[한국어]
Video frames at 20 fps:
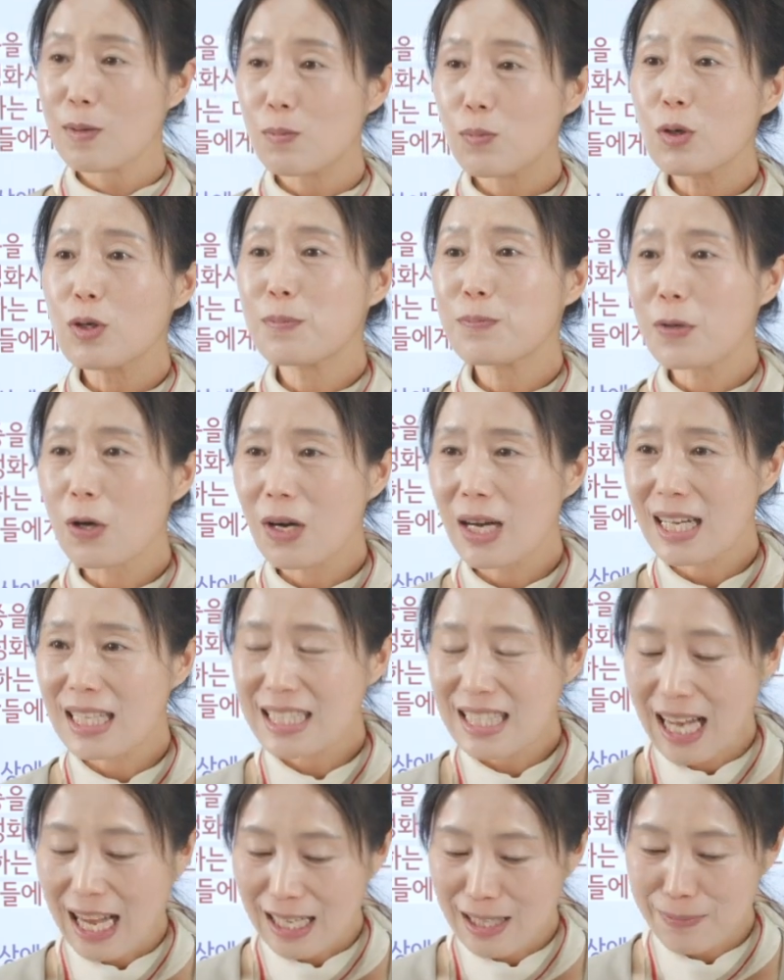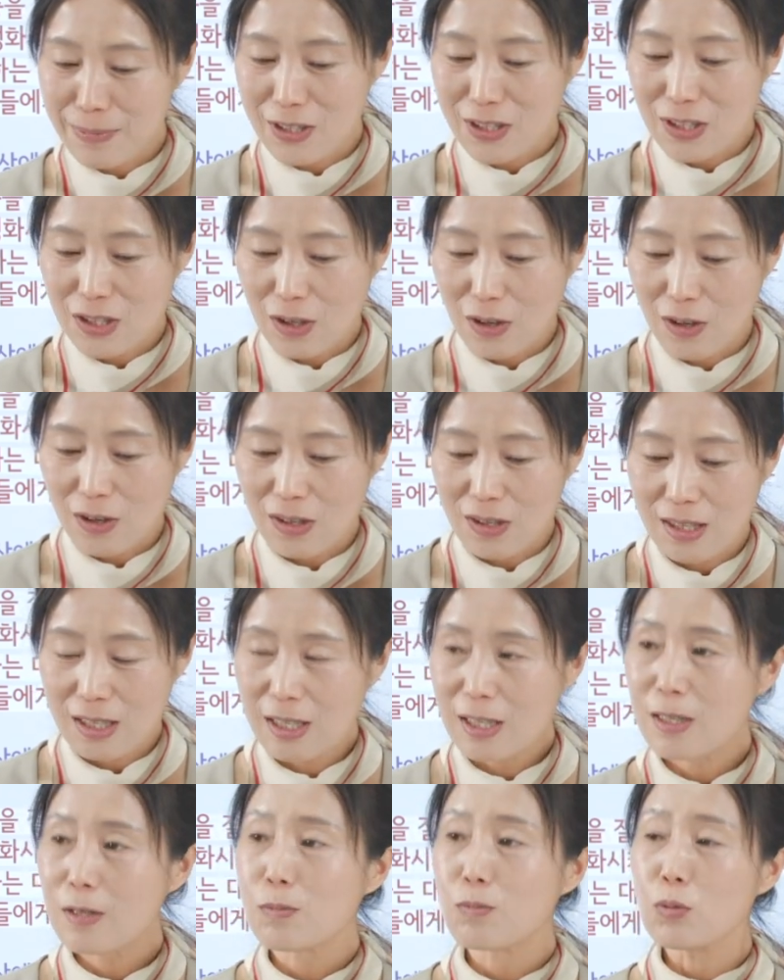불평하지 않으면서
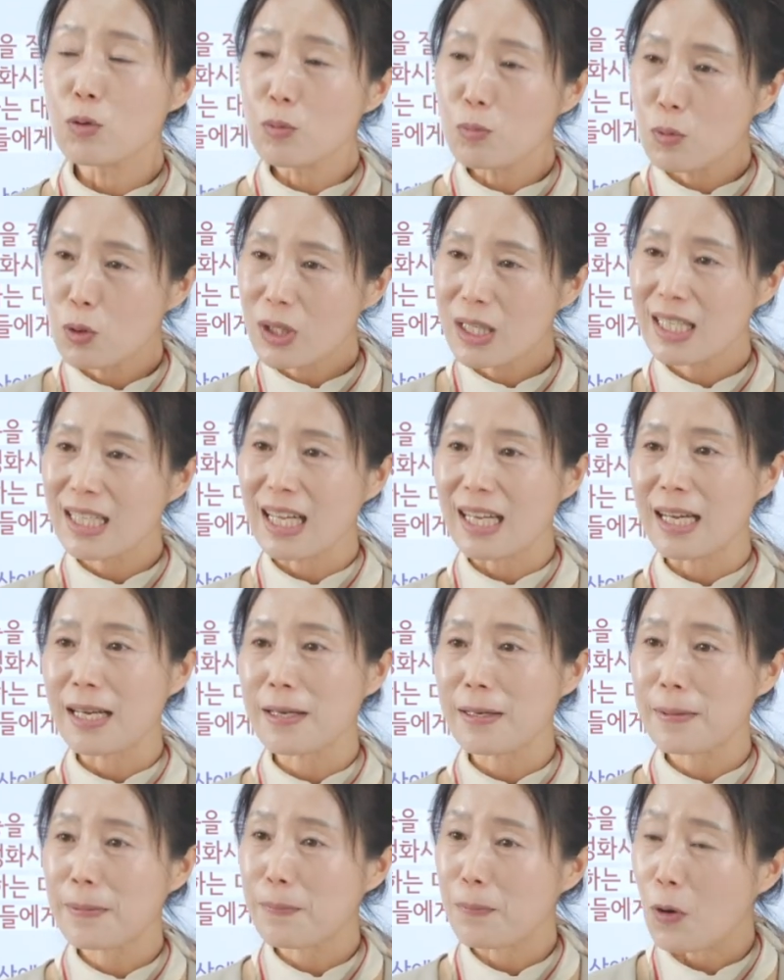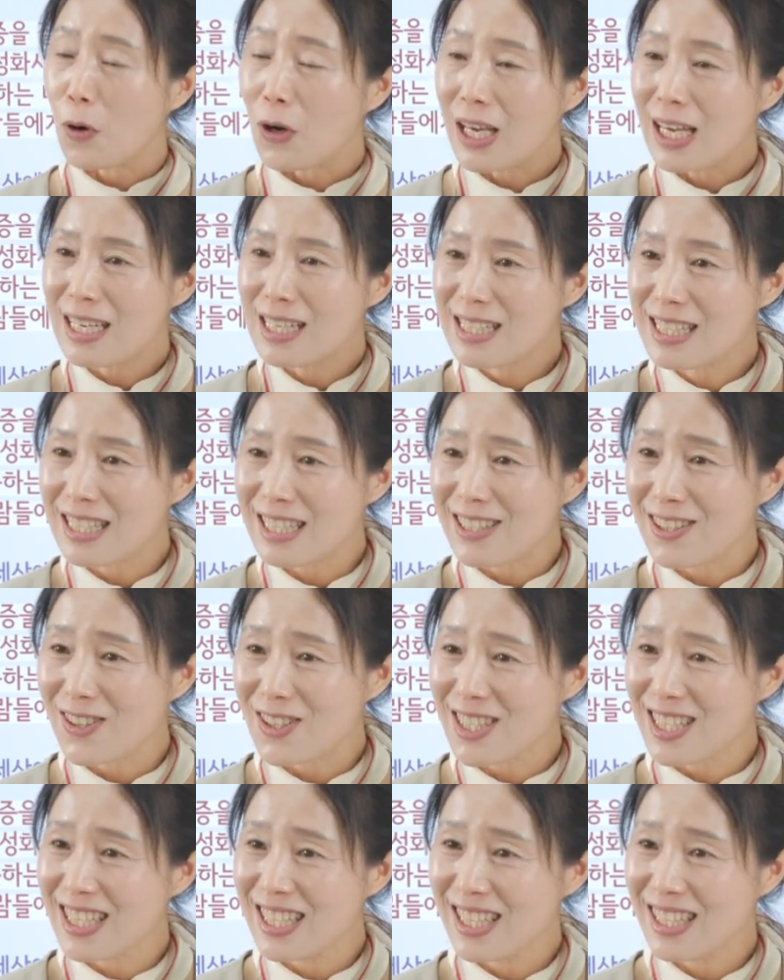묵묵히 나의 멍에를 지는
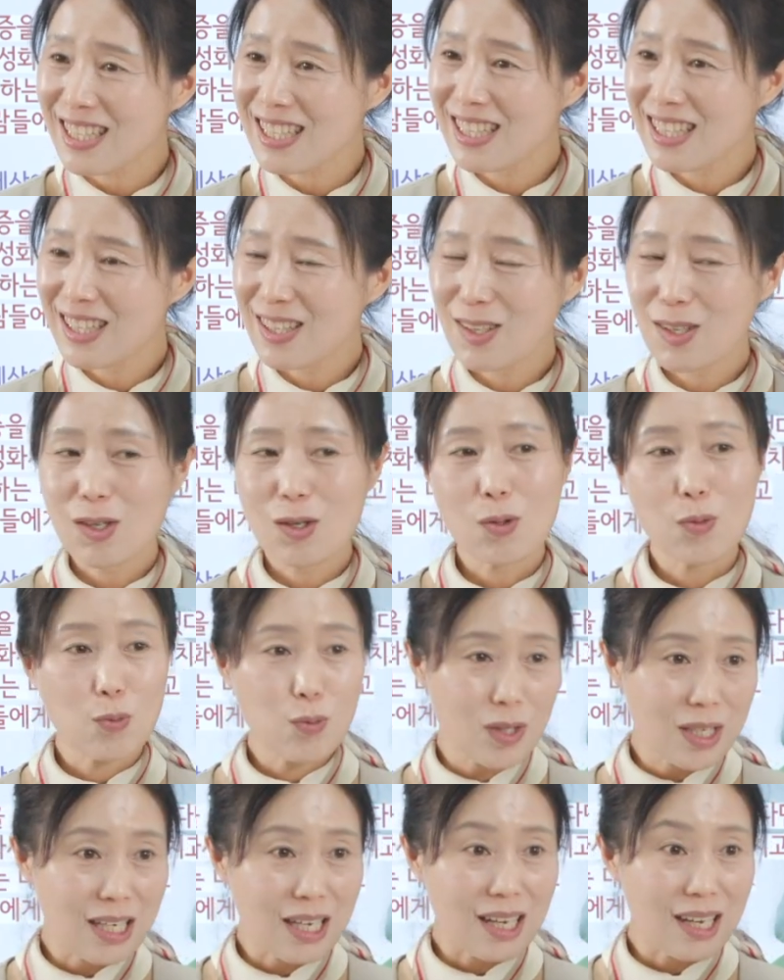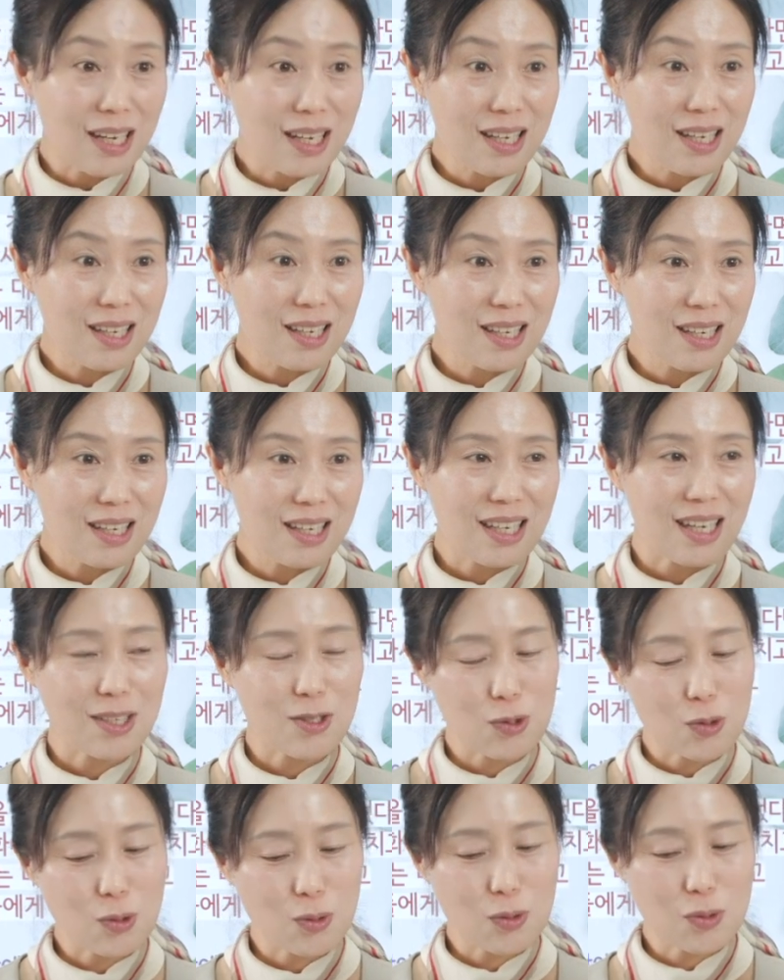것이 우리가
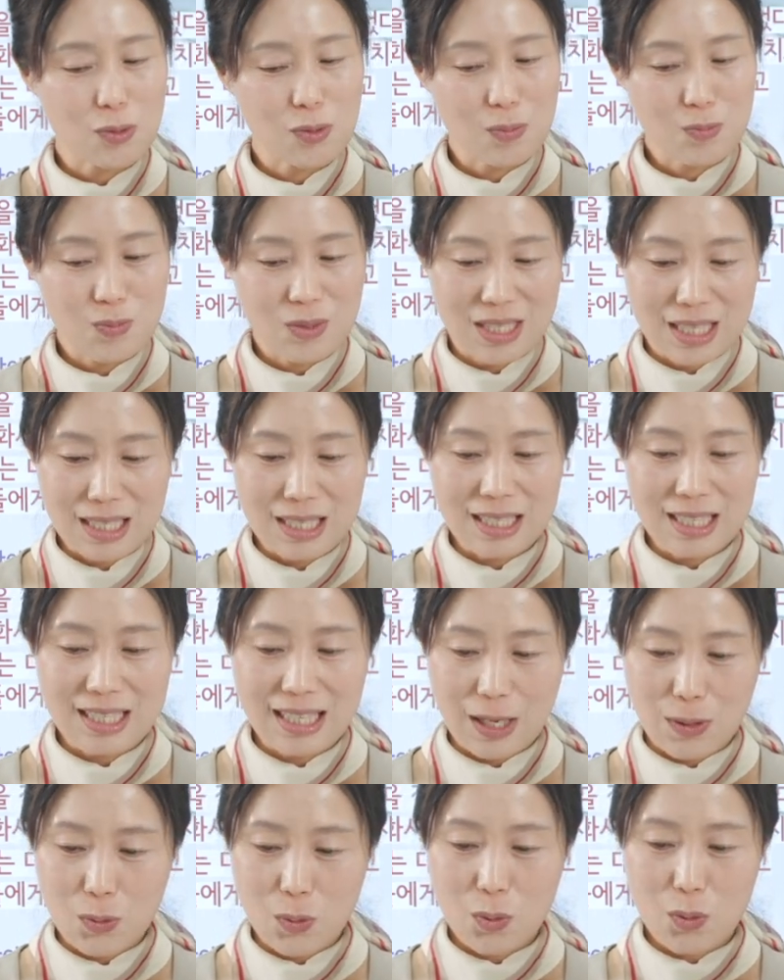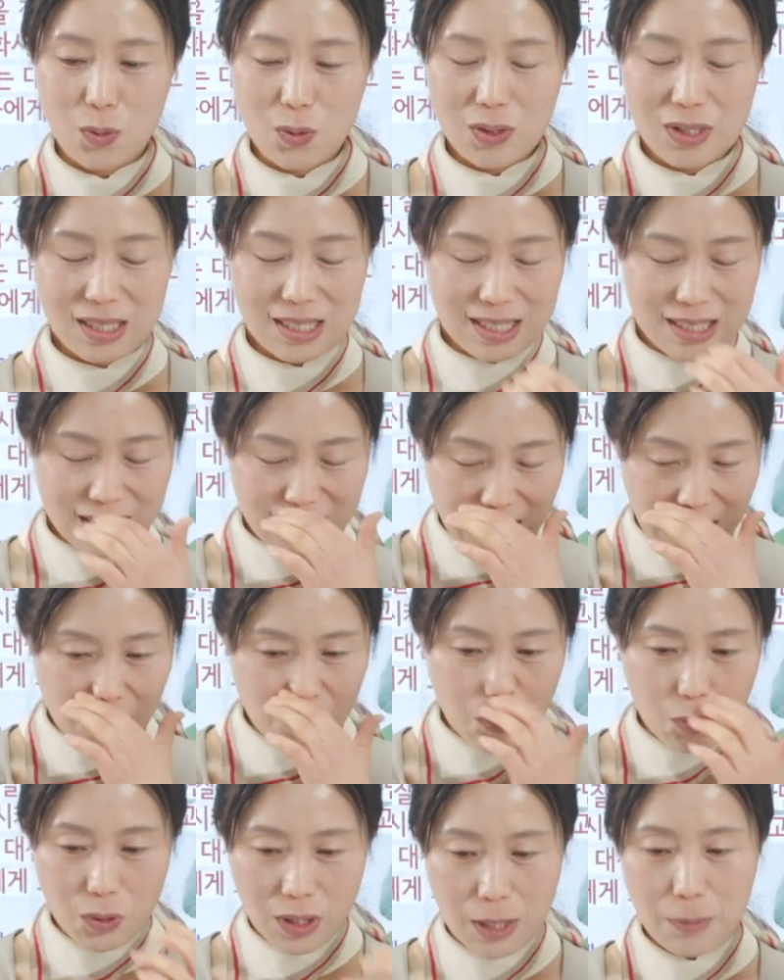아주 진리대로
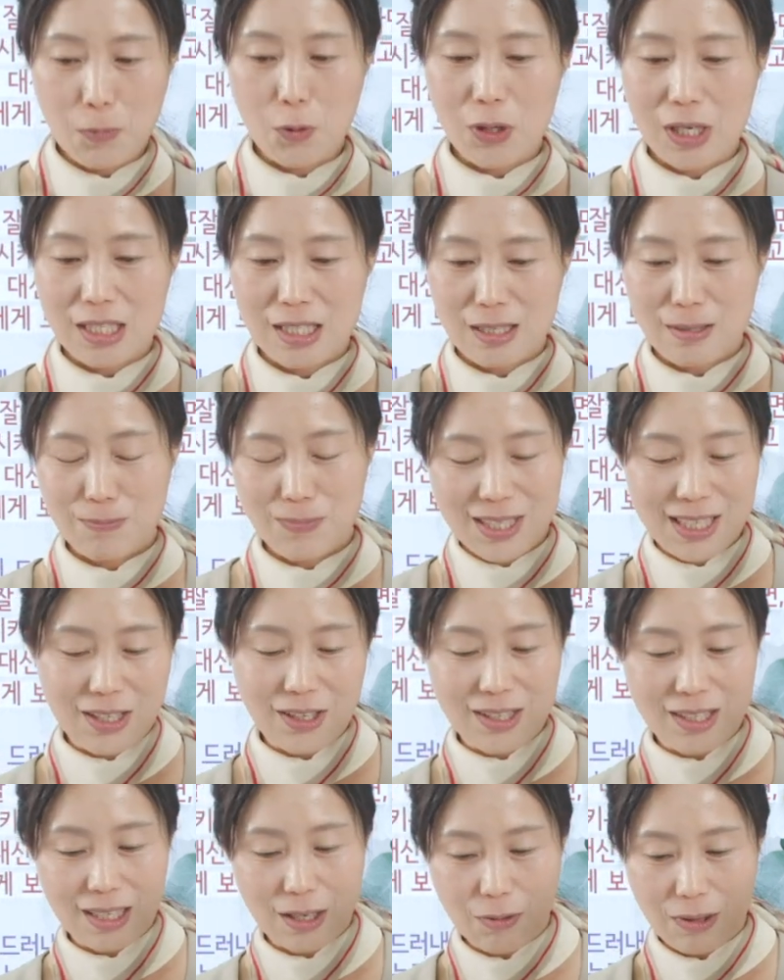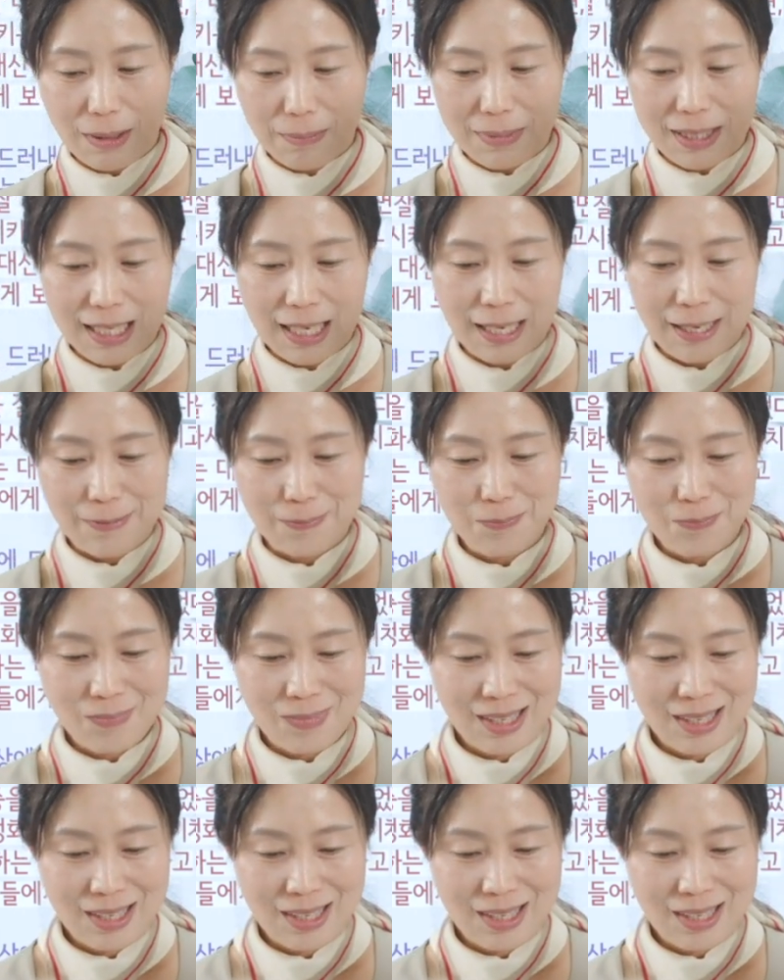살고 행복해지는 비결이라고 합니다.